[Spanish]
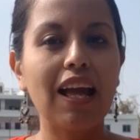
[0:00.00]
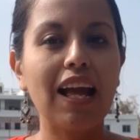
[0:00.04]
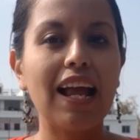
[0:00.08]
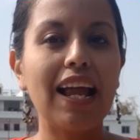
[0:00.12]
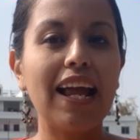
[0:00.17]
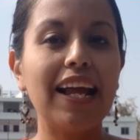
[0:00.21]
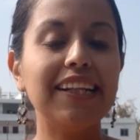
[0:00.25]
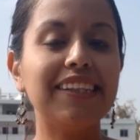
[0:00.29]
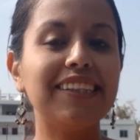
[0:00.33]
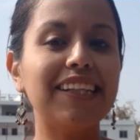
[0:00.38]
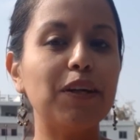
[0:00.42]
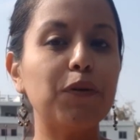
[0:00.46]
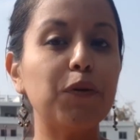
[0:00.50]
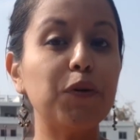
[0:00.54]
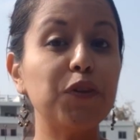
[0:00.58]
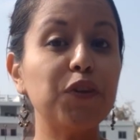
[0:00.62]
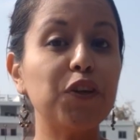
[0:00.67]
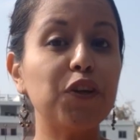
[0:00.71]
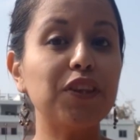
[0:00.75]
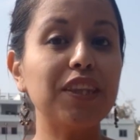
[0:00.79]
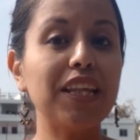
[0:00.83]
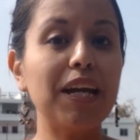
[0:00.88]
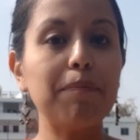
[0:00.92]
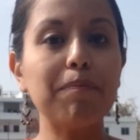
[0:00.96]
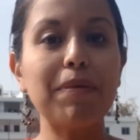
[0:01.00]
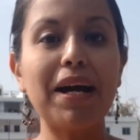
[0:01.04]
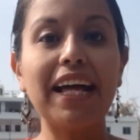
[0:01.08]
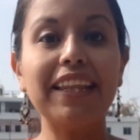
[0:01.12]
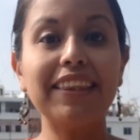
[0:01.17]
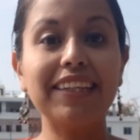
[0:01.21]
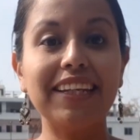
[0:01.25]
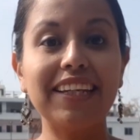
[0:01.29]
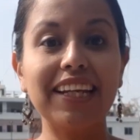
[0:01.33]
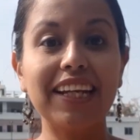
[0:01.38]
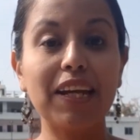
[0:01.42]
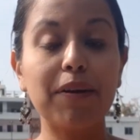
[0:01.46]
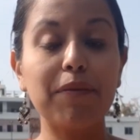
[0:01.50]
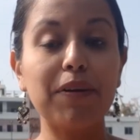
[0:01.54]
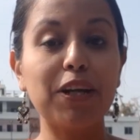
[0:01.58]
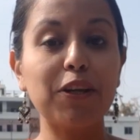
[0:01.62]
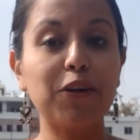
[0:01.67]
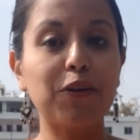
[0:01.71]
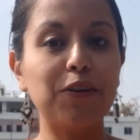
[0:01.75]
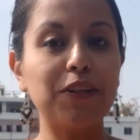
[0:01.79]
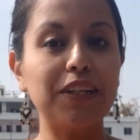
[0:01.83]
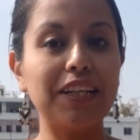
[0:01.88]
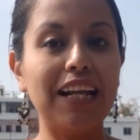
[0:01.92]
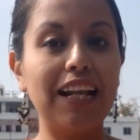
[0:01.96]
El segundo tema tiene que ver
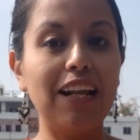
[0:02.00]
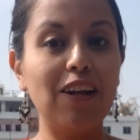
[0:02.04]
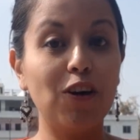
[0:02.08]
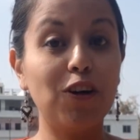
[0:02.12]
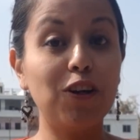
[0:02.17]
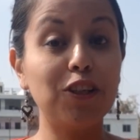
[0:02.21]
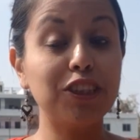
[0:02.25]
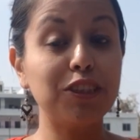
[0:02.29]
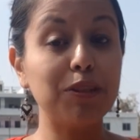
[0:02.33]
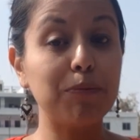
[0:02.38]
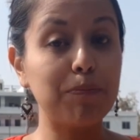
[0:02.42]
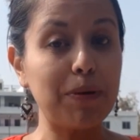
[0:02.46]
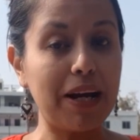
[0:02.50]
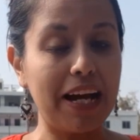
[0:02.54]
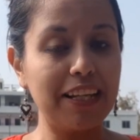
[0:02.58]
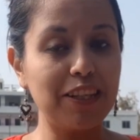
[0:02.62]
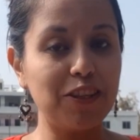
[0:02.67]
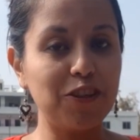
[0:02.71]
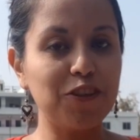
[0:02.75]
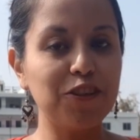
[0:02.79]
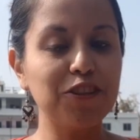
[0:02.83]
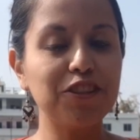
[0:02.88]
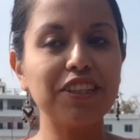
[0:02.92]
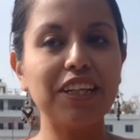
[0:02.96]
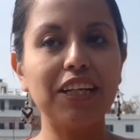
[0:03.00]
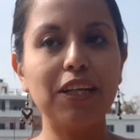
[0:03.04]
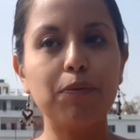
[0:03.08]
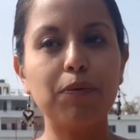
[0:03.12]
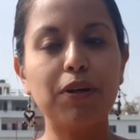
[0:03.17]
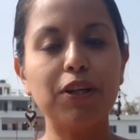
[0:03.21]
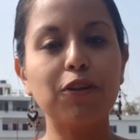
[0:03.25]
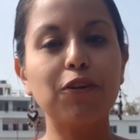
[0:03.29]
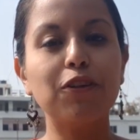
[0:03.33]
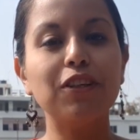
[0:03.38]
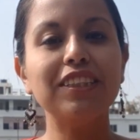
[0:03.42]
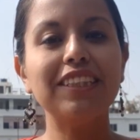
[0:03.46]
con los baños y bueno,